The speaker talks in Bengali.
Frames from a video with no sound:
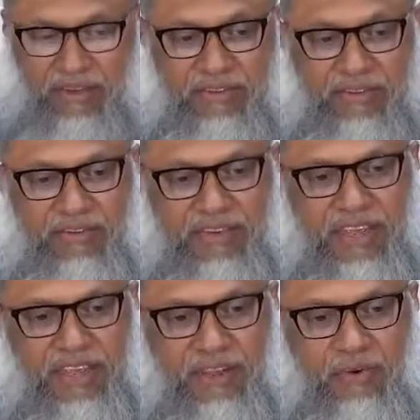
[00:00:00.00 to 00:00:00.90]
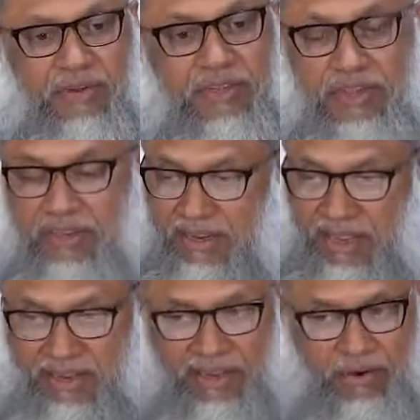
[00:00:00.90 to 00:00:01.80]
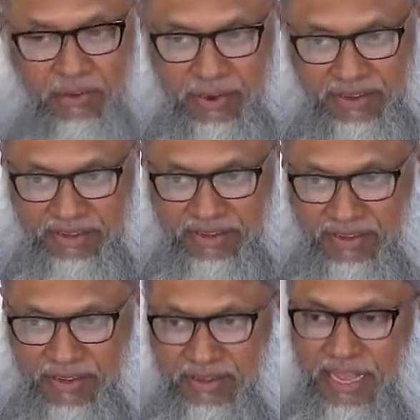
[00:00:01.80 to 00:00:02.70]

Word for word: এখন তো সে ওই যে তাদের কান্নার অভ্যাস আছে